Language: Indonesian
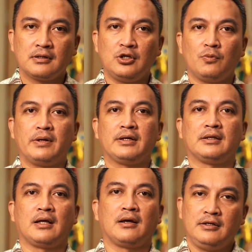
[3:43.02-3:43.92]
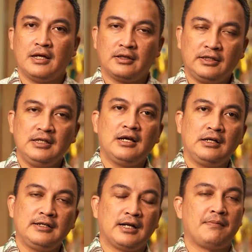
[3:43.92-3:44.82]
kehidupan kita. Dia
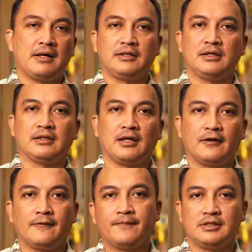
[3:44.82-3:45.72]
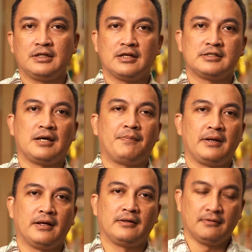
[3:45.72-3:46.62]
tinggal di dalam hati kita sehingga siapa
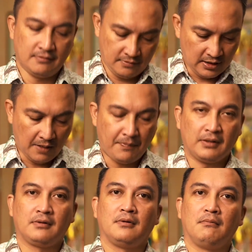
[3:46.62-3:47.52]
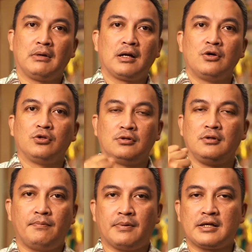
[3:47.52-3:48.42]
yang dapat meregut
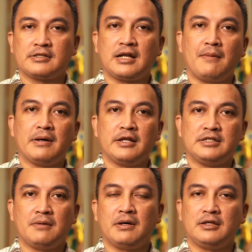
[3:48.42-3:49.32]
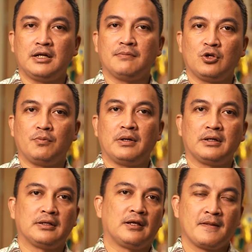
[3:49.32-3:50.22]
perasaan aman dan nyaman di dalam kehidupan
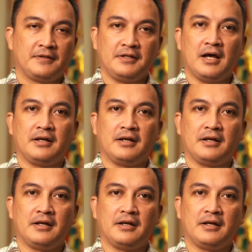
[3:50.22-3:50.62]
kita? Tidak